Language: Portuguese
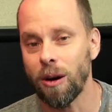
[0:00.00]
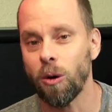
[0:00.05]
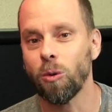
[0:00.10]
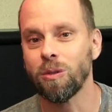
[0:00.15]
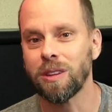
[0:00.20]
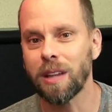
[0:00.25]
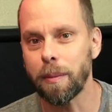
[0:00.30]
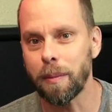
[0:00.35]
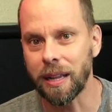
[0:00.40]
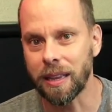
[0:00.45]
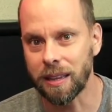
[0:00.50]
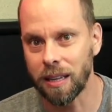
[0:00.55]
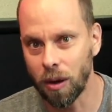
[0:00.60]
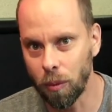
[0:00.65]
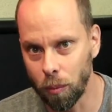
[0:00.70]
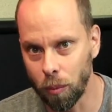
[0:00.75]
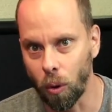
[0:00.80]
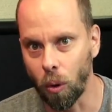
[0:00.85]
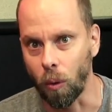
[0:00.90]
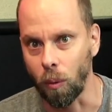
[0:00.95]
O tema é
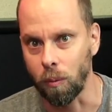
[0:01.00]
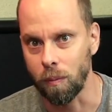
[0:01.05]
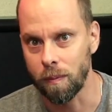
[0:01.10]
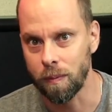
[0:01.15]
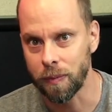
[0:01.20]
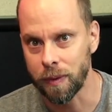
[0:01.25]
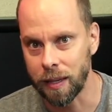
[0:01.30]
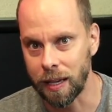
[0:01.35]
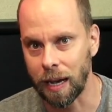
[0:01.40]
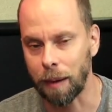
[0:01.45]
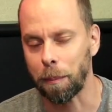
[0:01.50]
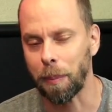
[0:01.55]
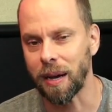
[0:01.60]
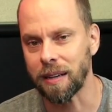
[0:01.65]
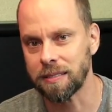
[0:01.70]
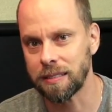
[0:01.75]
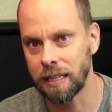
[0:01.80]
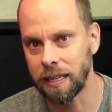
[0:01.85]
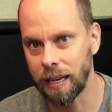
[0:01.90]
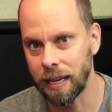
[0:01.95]
tão bom e a
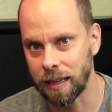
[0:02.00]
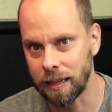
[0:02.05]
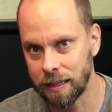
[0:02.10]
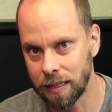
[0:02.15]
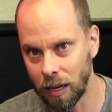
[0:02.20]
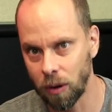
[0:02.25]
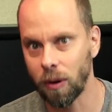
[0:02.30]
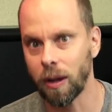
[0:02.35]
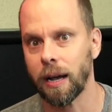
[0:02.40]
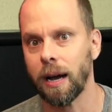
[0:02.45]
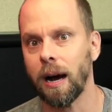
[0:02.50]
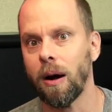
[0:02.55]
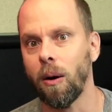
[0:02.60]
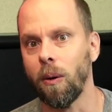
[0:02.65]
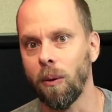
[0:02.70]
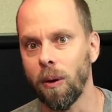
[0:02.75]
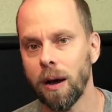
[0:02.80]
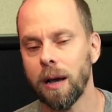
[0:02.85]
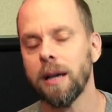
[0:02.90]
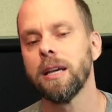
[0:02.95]
parceria é tão
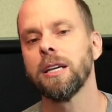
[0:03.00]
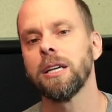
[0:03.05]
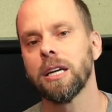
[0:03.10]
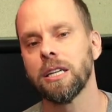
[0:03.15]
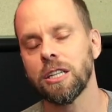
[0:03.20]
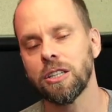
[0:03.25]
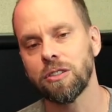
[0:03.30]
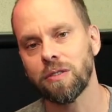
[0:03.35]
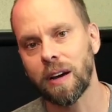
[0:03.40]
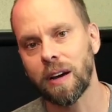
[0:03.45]
legal que a gente vai